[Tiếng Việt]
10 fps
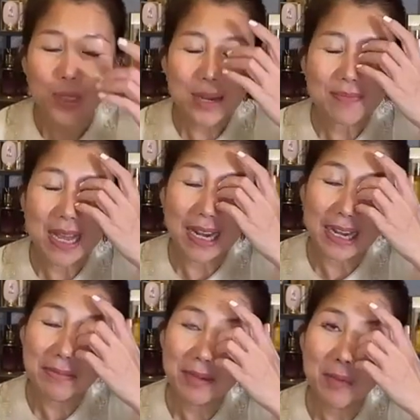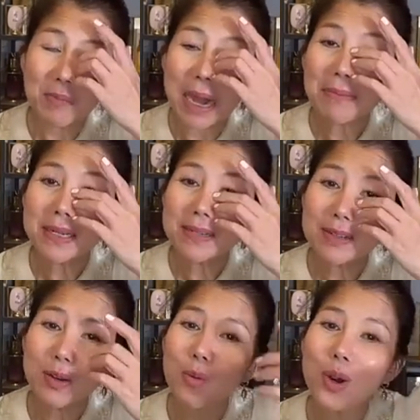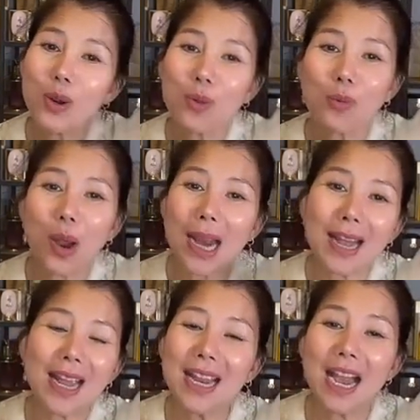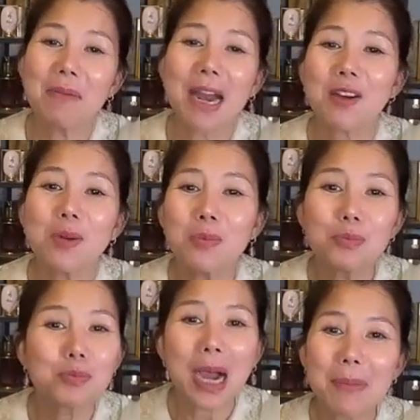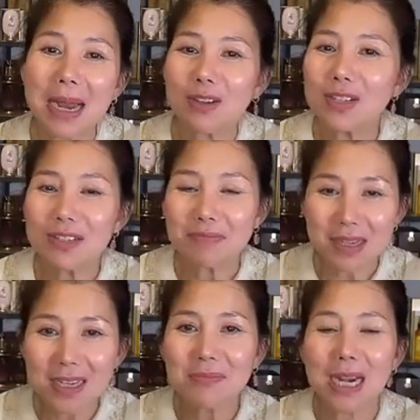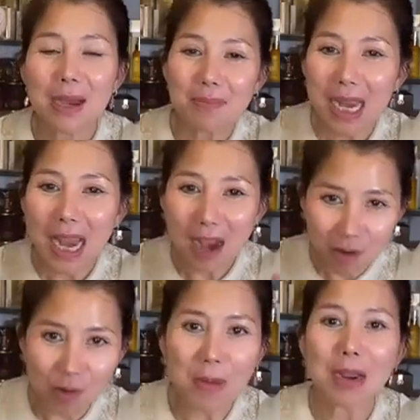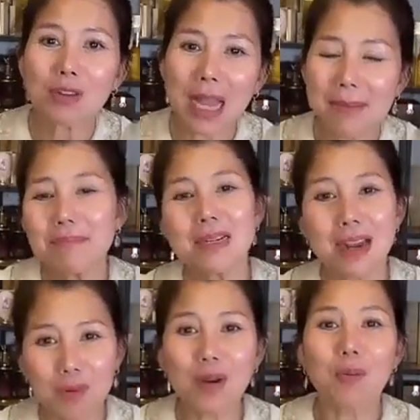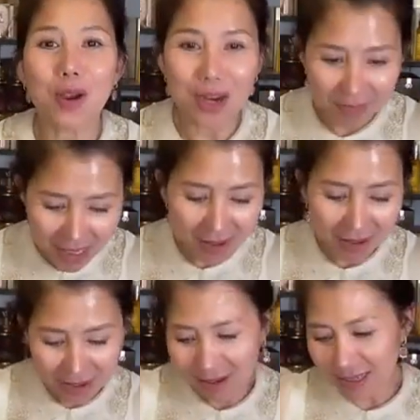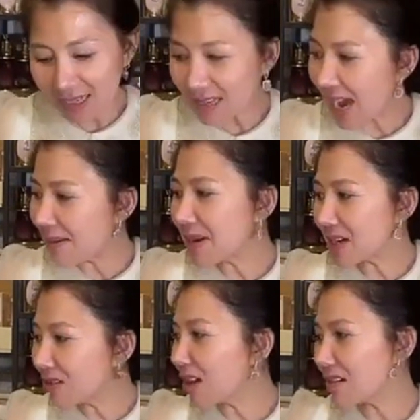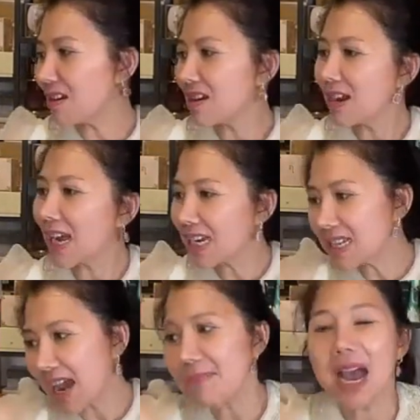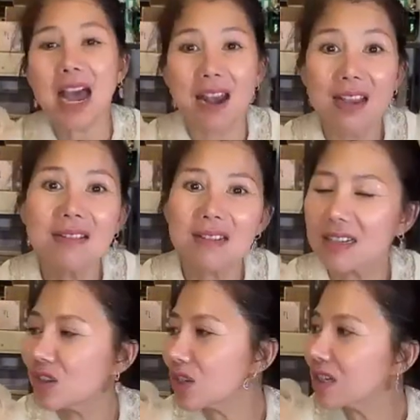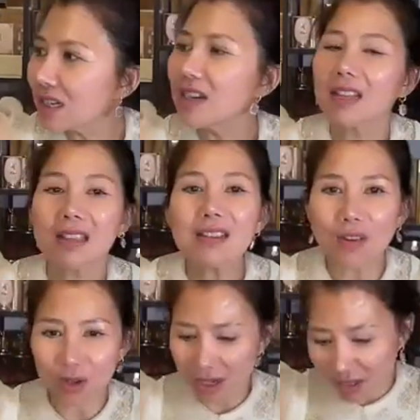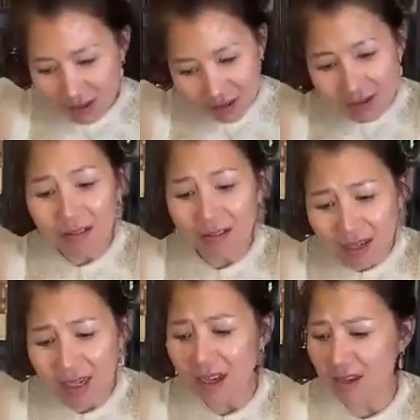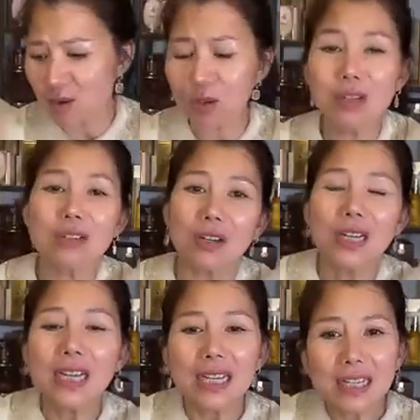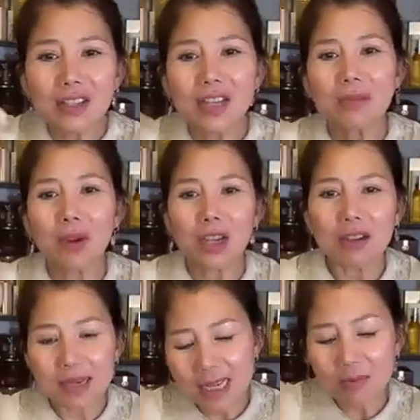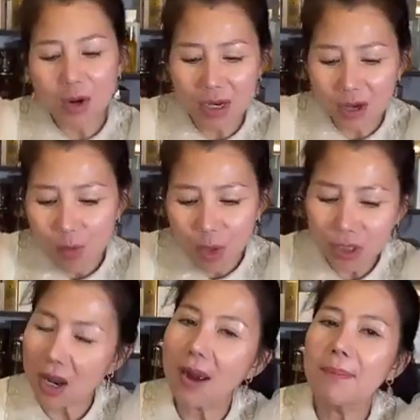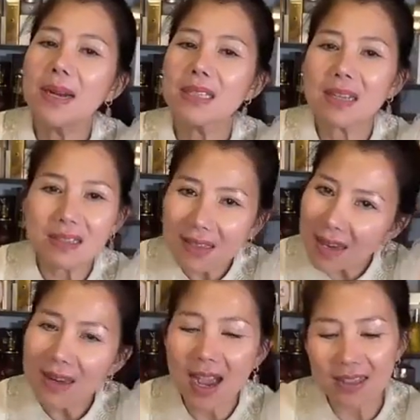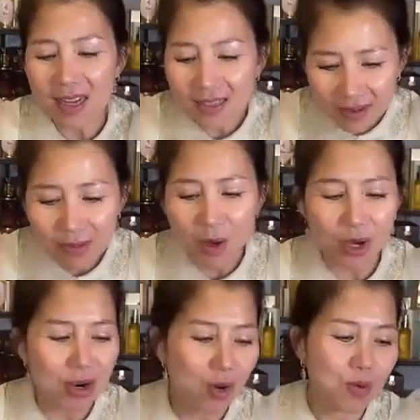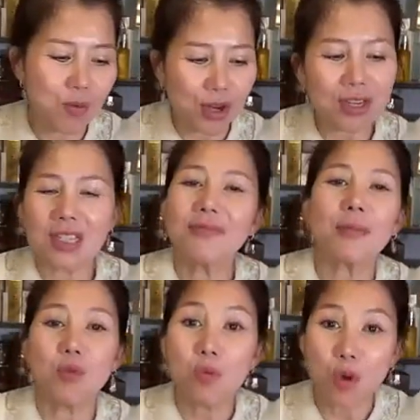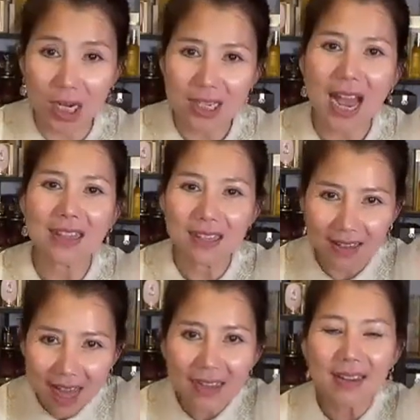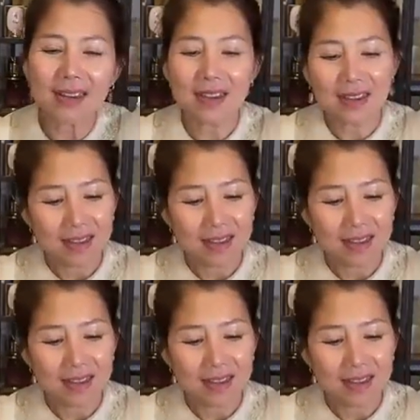105 đồng bán bên Đức có cuối cùng quay đây Hà bán có Hà bán có 90 mà năm nay Hà còn bán có 80 đồng là mọi người biết ở đấy là cái giá mà nó thật là, là cái giá mà Hà lấy được là nó cực kỳ là thích rồi cực cực kỳ là yêu thương rồi cho nên mọi người biết không mọi người mua sớm ấy chắc chắn hà chắc chắn với mọi người luôn mọi người sẽ phải mua một cái giá rất đắt